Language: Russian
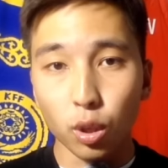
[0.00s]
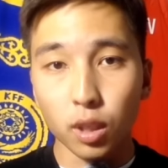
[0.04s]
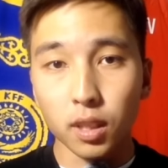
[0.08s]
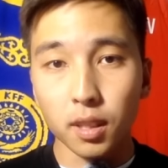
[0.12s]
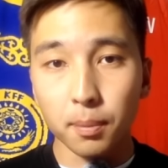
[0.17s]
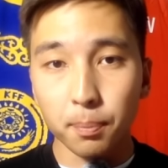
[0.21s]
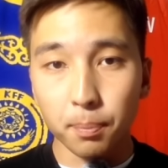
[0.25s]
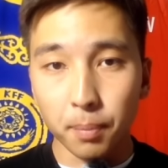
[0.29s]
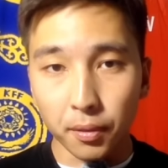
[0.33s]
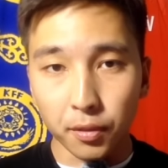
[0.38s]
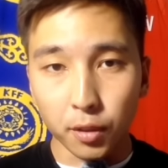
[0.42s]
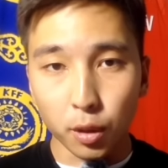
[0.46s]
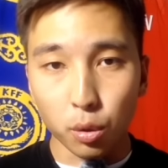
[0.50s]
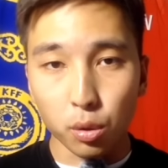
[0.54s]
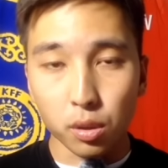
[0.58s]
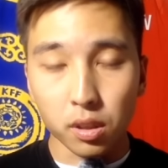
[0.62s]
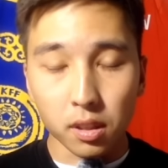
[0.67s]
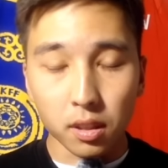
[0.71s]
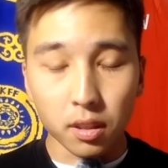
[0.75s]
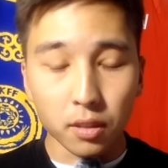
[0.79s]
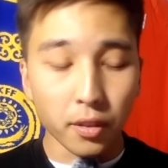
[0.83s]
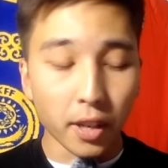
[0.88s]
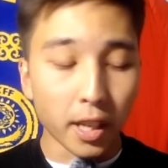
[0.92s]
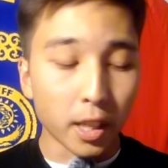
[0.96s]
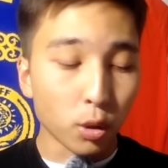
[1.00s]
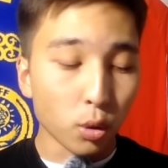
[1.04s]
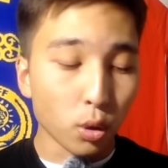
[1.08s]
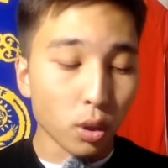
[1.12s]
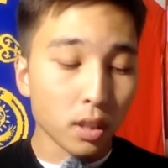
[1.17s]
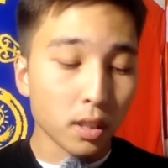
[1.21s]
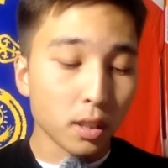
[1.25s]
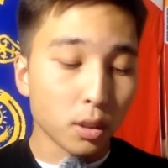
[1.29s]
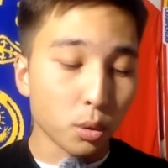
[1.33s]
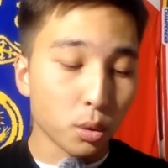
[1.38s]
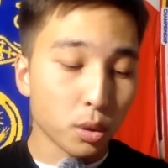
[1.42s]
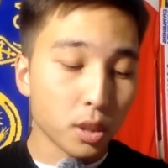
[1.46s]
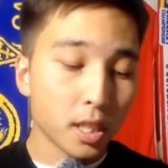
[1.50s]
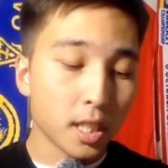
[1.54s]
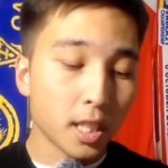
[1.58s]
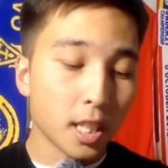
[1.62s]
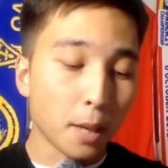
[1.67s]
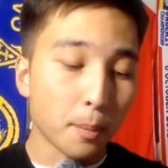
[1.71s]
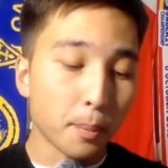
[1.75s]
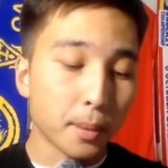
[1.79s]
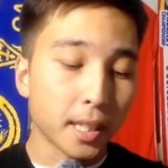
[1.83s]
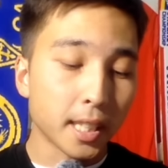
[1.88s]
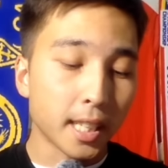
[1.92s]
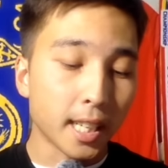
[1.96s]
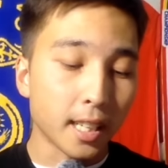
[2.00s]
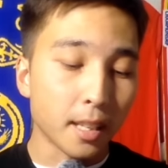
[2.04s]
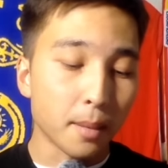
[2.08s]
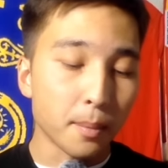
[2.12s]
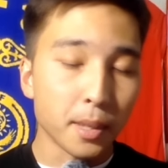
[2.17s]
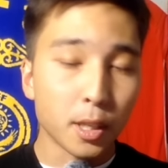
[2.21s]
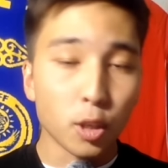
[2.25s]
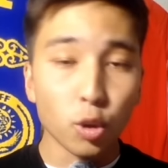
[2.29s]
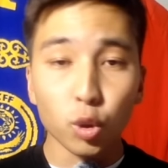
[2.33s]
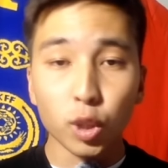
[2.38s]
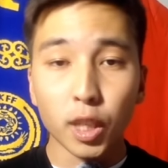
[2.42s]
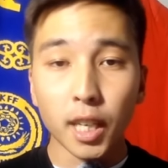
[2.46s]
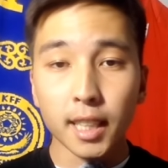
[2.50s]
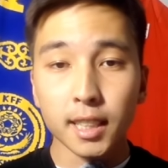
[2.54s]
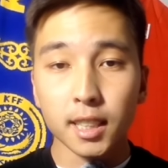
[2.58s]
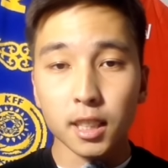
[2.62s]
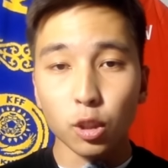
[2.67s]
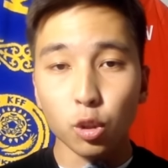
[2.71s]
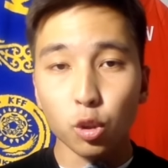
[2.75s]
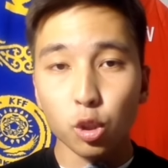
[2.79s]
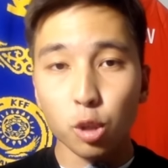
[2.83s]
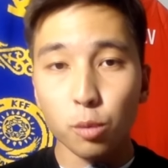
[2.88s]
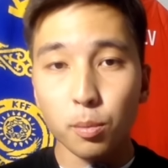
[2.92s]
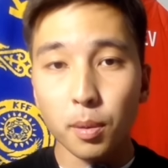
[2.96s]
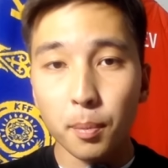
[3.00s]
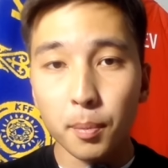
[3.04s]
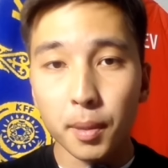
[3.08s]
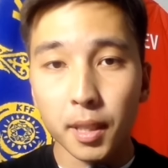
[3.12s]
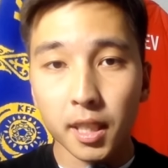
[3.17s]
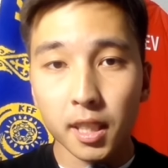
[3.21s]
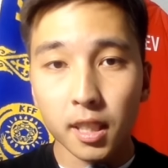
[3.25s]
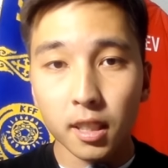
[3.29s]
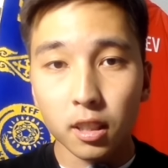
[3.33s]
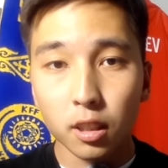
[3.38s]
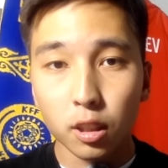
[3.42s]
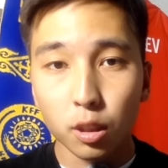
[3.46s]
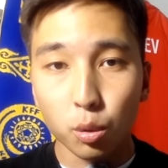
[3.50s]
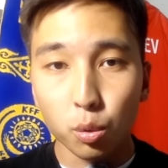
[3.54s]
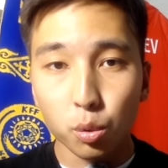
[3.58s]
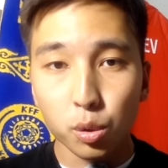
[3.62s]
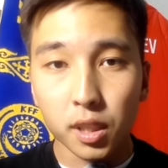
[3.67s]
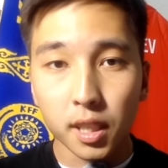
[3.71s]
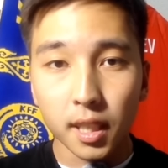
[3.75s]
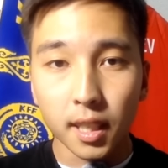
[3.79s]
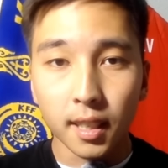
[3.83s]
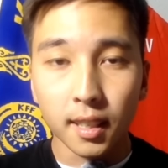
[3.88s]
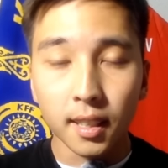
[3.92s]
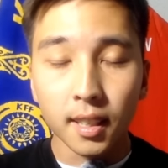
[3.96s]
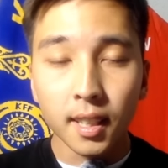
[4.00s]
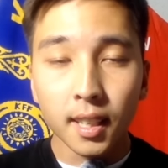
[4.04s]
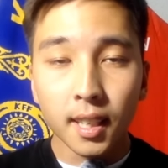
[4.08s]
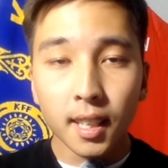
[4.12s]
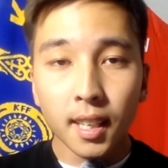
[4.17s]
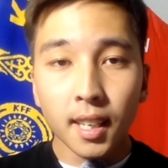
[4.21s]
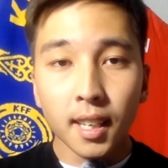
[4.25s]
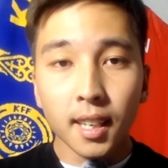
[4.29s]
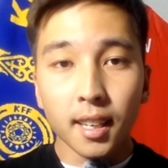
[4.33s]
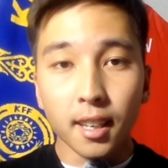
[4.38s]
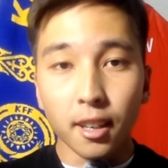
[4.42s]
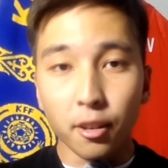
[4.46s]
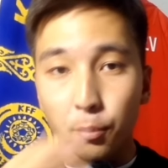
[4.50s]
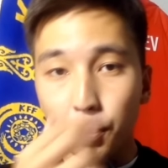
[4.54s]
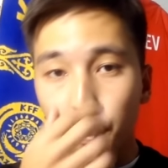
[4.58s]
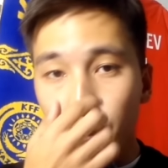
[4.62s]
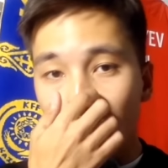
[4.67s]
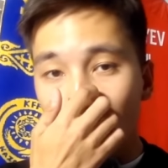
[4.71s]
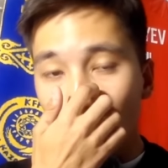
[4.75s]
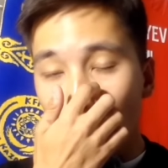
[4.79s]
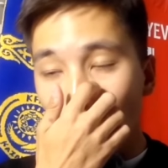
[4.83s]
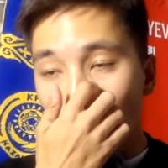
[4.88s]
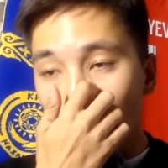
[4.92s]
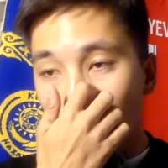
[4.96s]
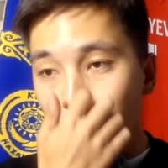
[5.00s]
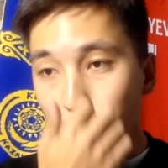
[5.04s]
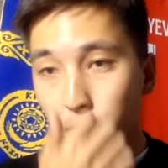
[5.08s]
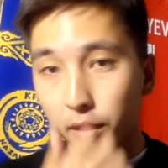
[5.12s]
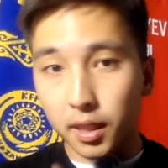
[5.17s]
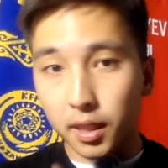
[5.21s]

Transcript: итог, повторюсь, 2-0 грузины обыграли. Микаутадзе лучший бомбардир, Грузия э, в плей-офф,